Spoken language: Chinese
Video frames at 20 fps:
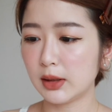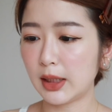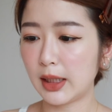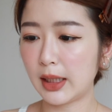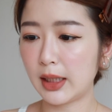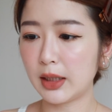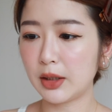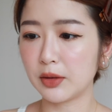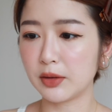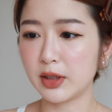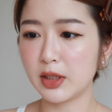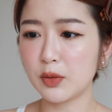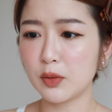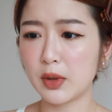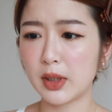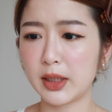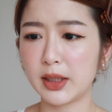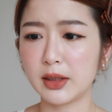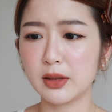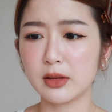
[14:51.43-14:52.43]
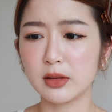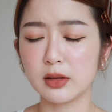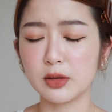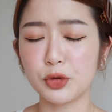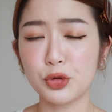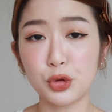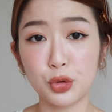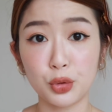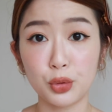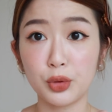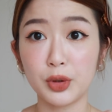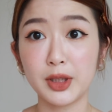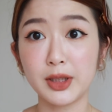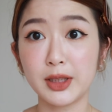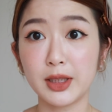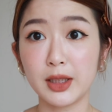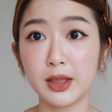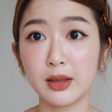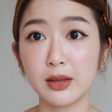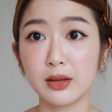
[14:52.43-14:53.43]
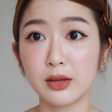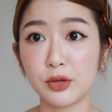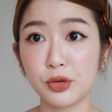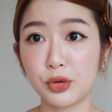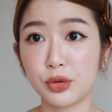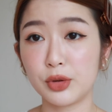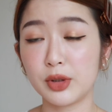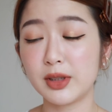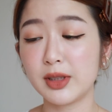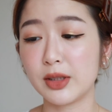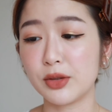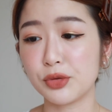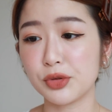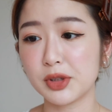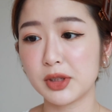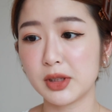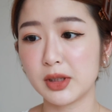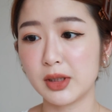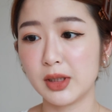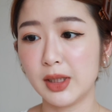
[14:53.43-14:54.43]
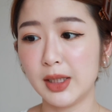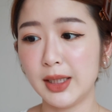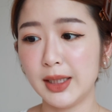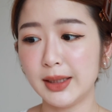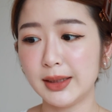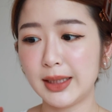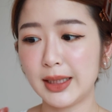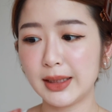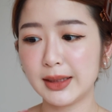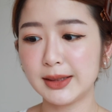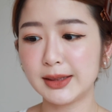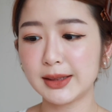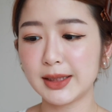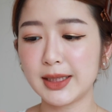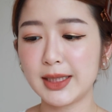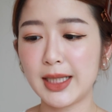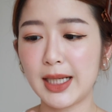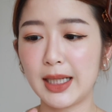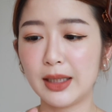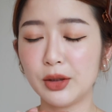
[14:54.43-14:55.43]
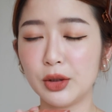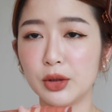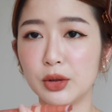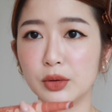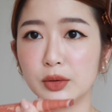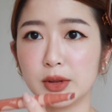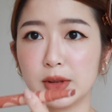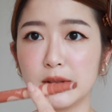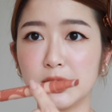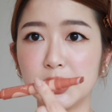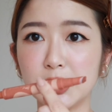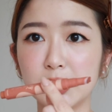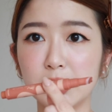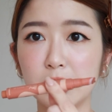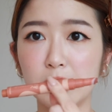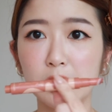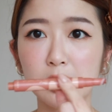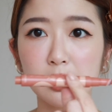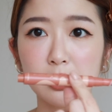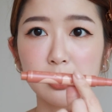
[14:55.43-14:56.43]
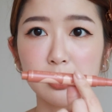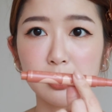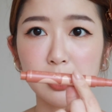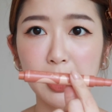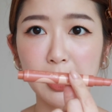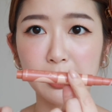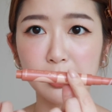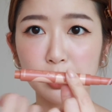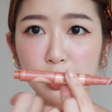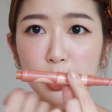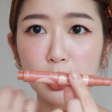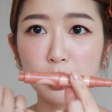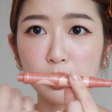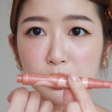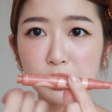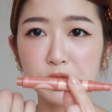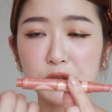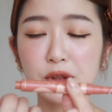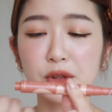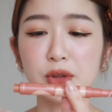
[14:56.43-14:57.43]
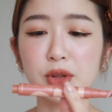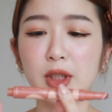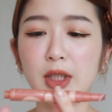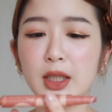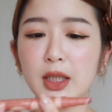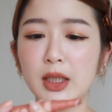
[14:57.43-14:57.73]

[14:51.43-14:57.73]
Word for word: 它还有另外一个缺点，缺点就是它的这个压头呢，真的很难控制。